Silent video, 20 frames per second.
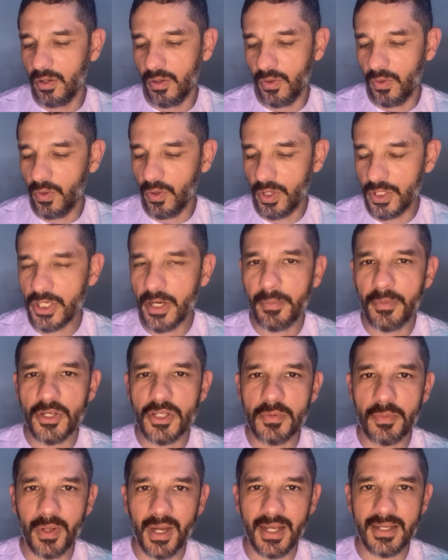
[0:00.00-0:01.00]
Hoje a minha
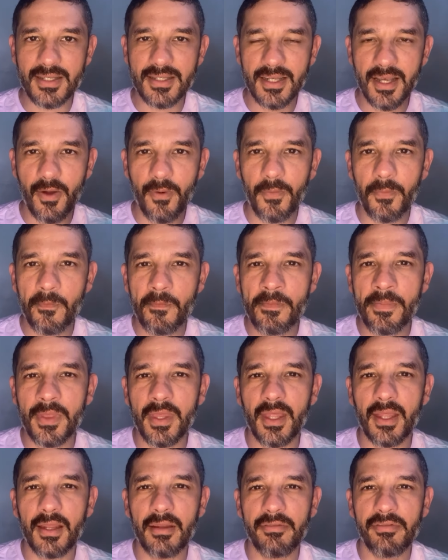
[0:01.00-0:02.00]
inspiração,
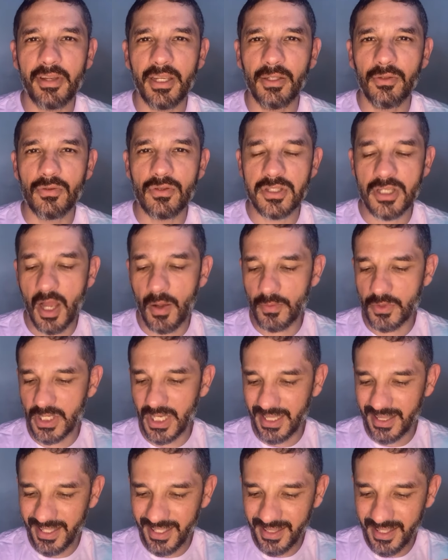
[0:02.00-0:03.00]
ela vem do Salmo
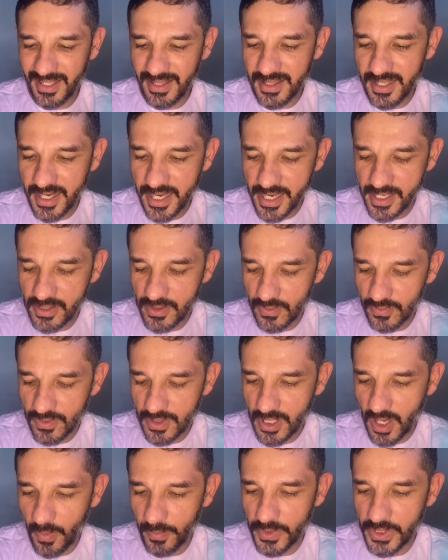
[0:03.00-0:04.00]
73, um
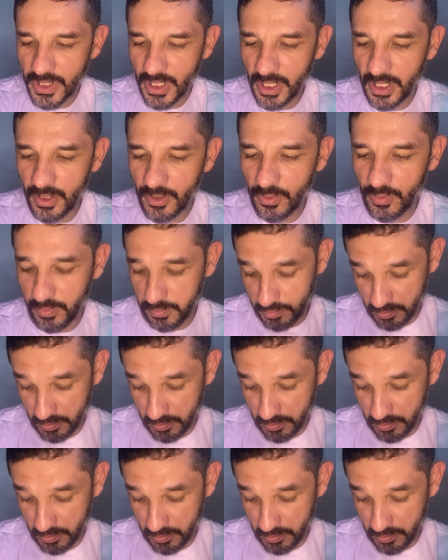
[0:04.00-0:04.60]
salmo escrito